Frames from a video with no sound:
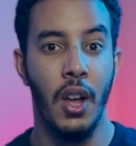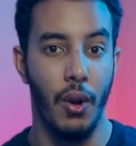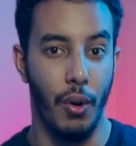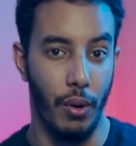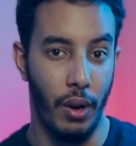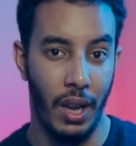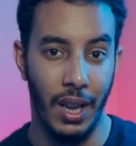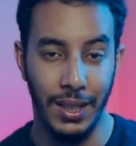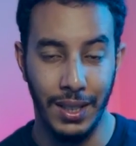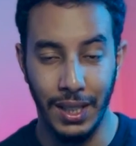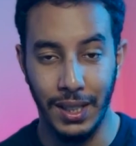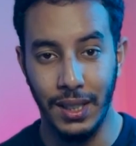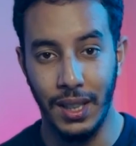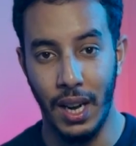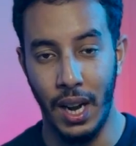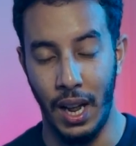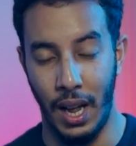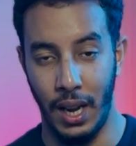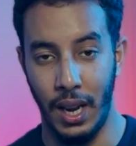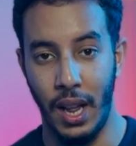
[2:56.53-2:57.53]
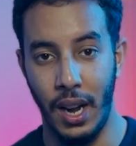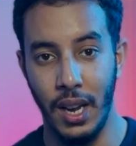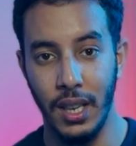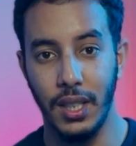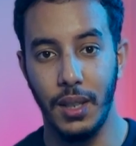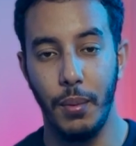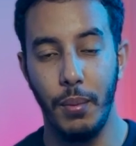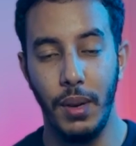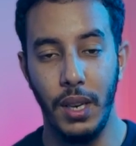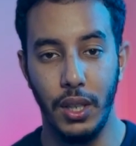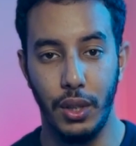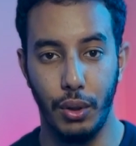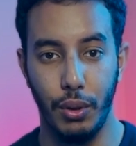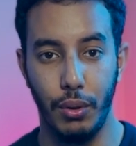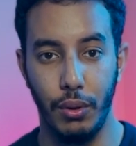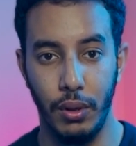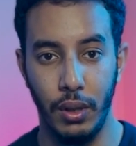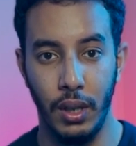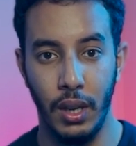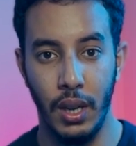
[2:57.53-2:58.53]
واللي خاصك تطرح على راسك ملي
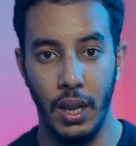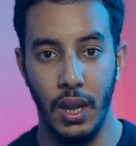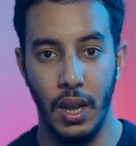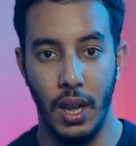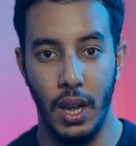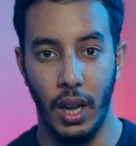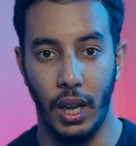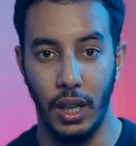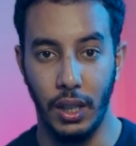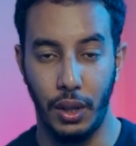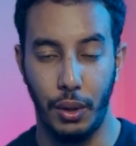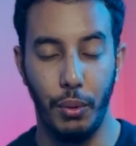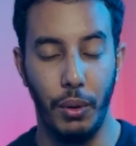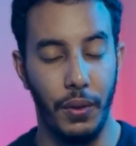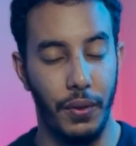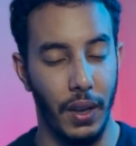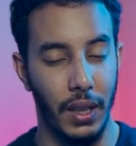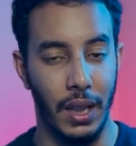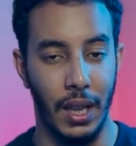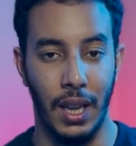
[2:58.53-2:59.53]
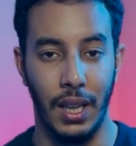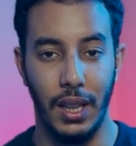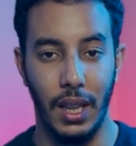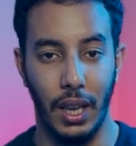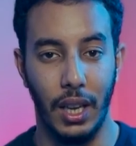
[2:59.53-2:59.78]
تكون كدوي في هاد الهضره